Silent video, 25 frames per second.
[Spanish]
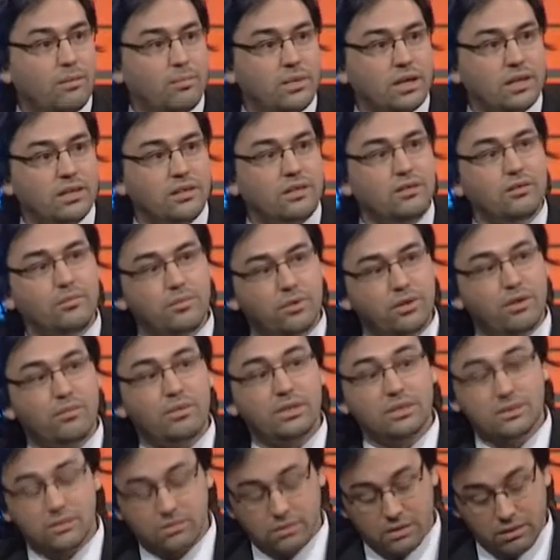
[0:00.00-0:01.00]
partido, pero
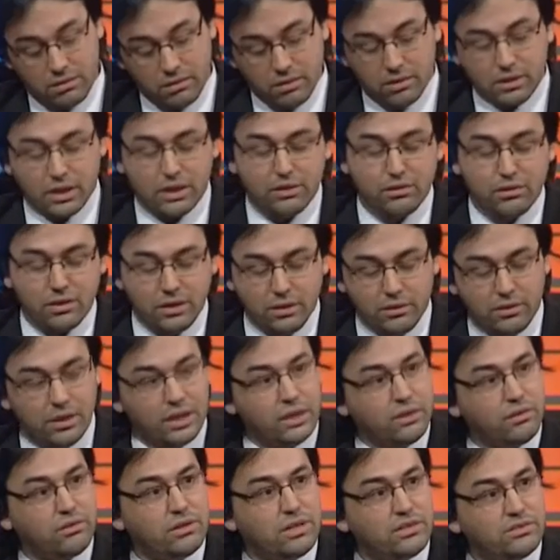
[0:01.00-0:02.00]
además se votaba órgano
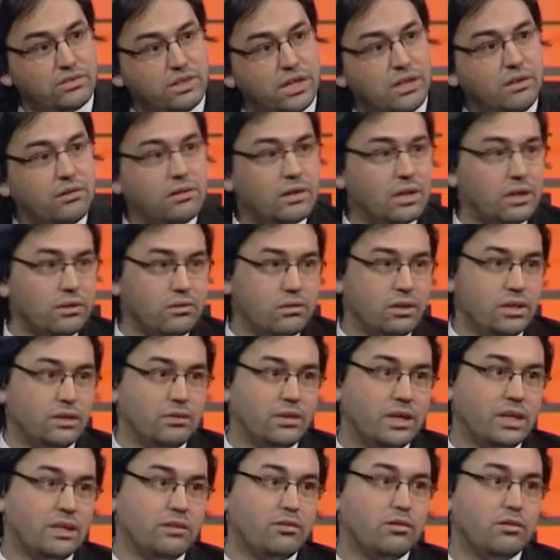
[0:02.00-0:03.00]
deliberativo nacional y órgano
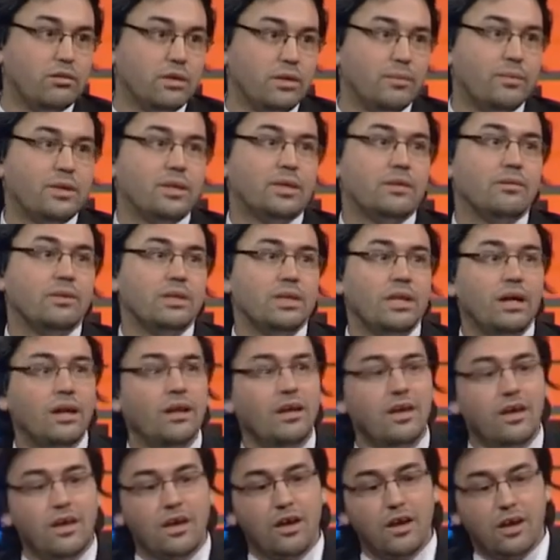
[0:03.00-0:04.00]
deliberativo departamental,
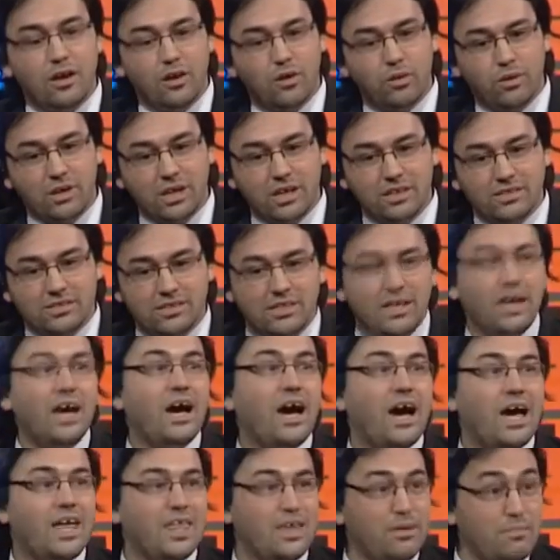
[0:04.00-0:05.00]
lo que hacía
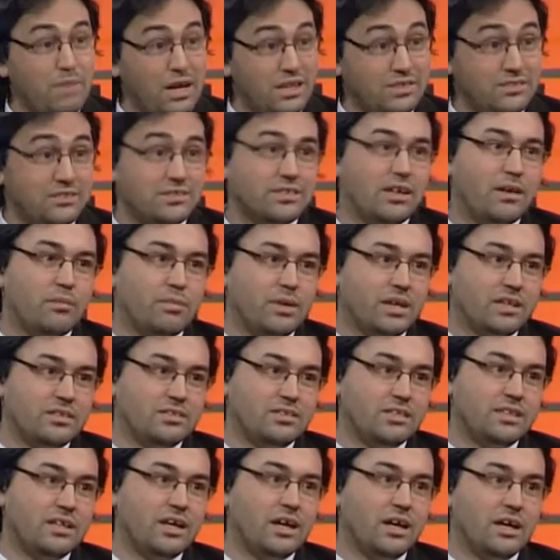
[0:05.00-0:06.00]
además que
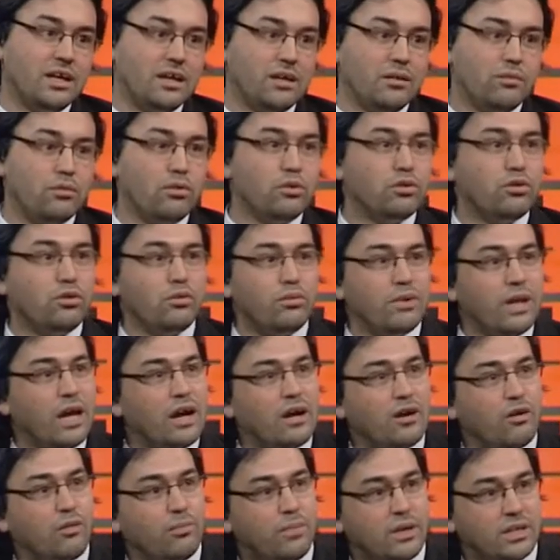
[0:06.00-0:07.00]
apareciera el voto
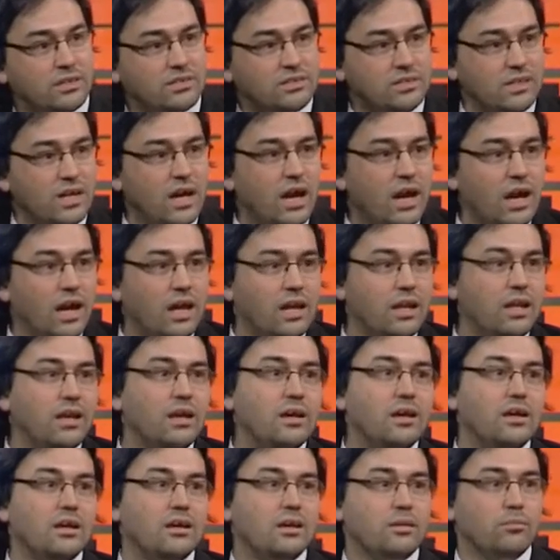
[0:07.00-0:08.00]
blanco parcial,
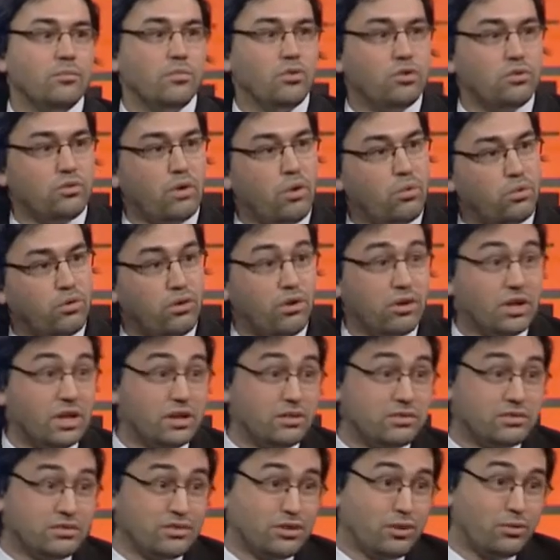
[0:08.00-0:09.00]
voto a un
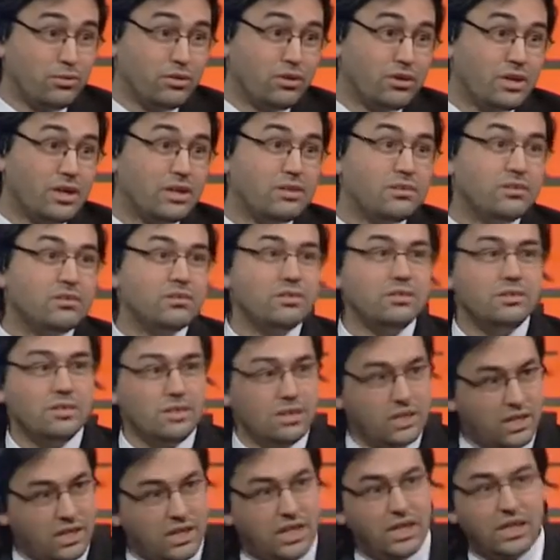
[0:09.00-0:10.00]
órgano si es un órgano o no, y
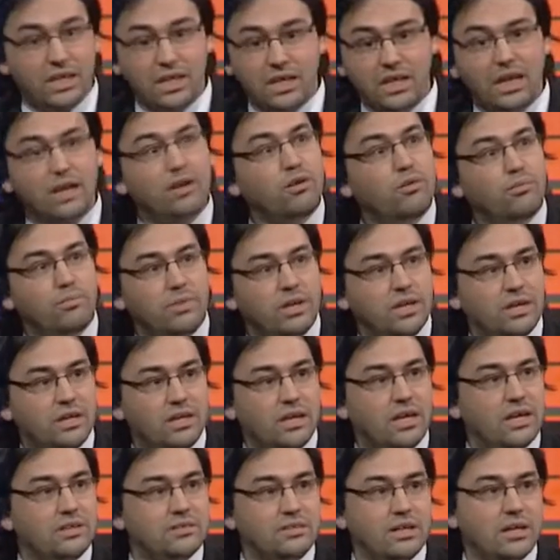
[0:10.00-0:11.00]
que genera
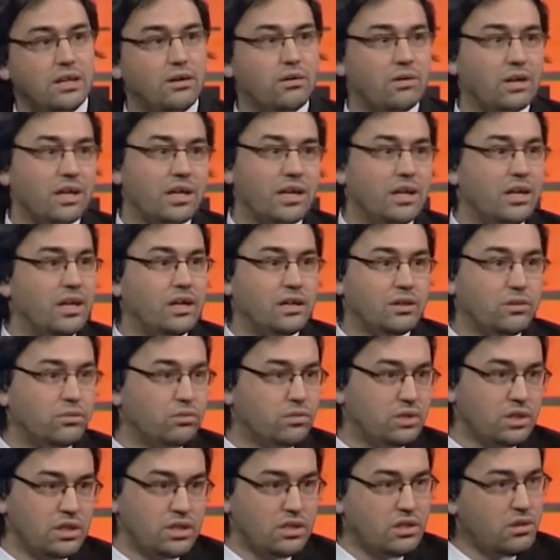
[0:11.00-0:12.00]
complejidades a la hora del
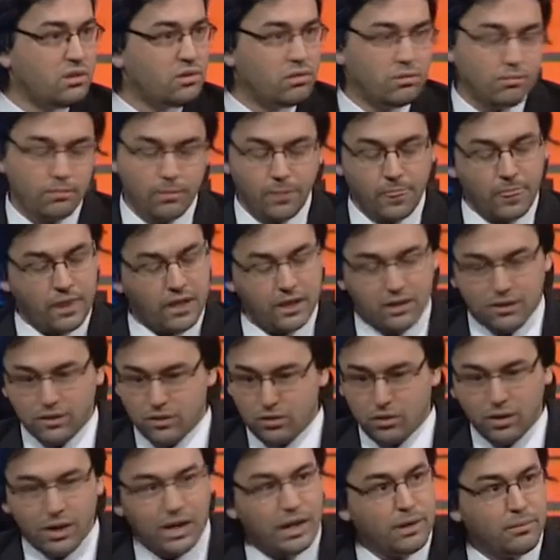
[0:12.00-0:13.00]
escrutinio en
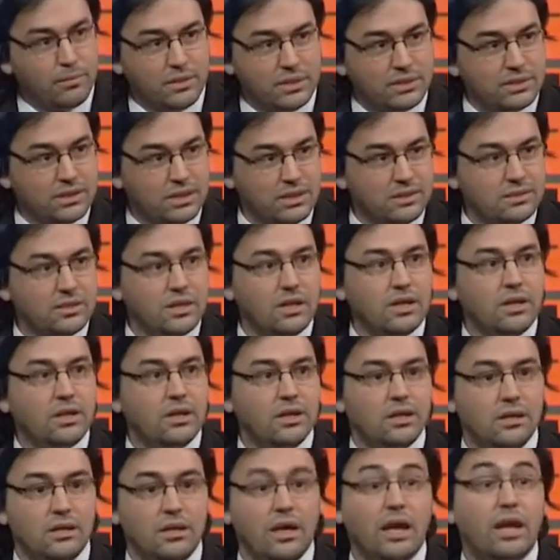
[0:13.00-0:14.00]
todas las mesas
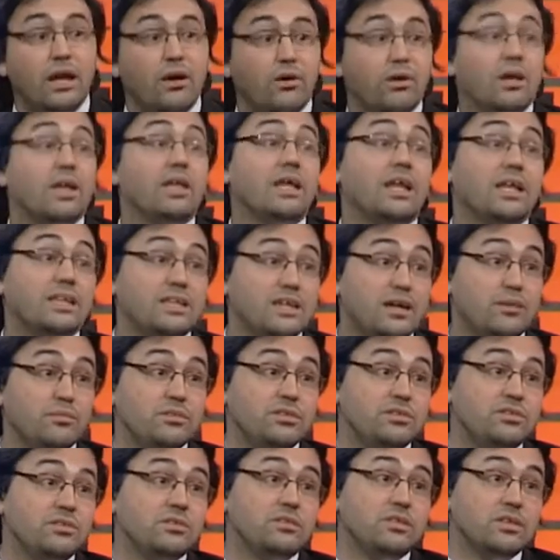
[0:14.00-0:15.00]
y a la hora de la
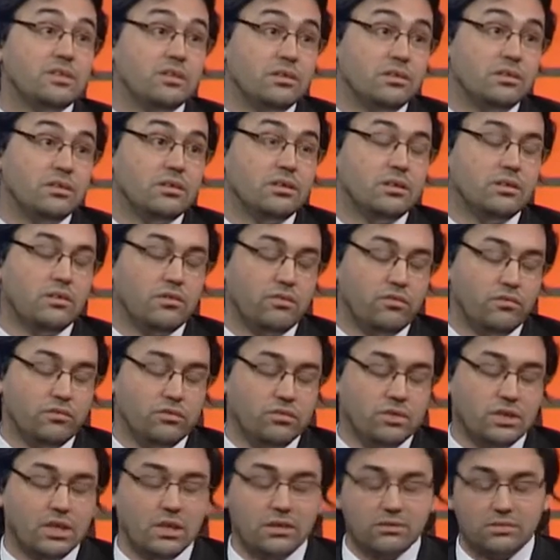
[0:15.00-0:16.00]
transmisión de, los
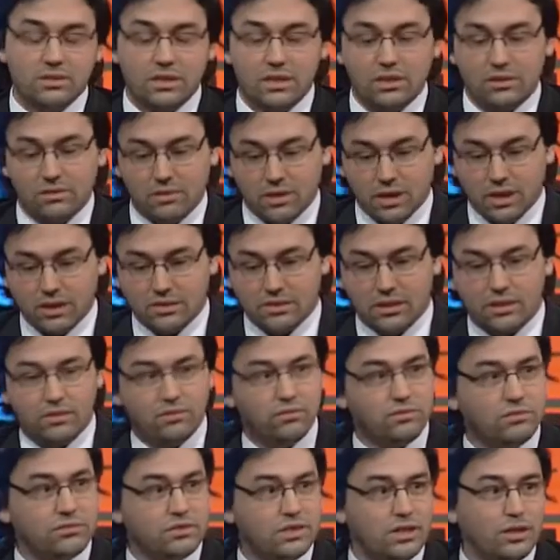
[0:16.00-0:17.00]
funcionarios electorales a los
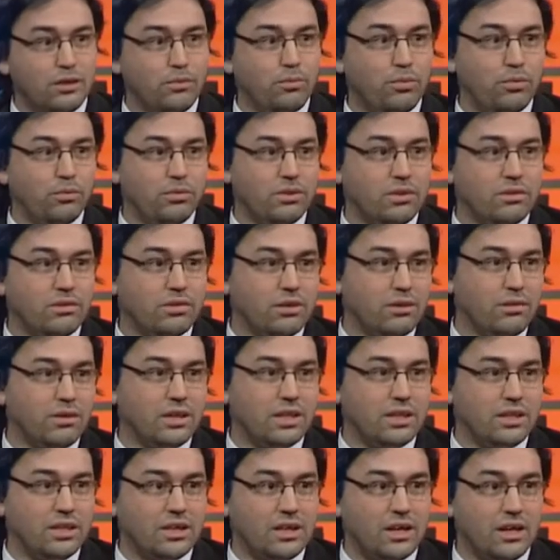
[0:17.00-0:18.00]
funcionarios públicos que van
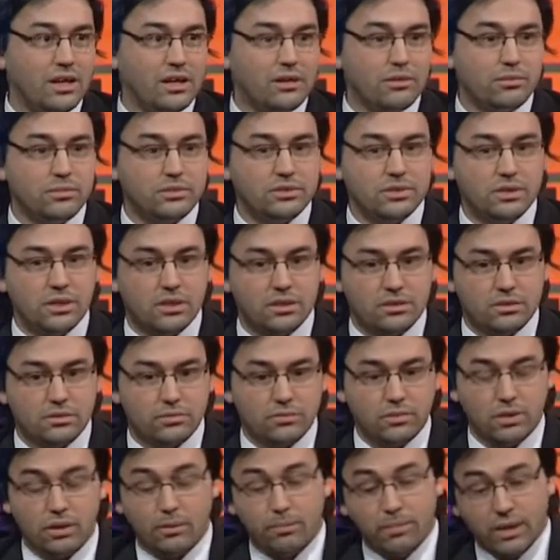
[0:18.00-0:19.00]
a integrar las comisiones
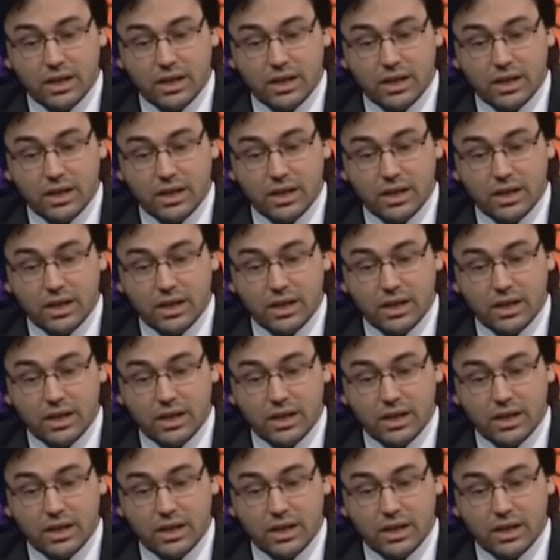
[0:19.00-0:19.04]
receptoras.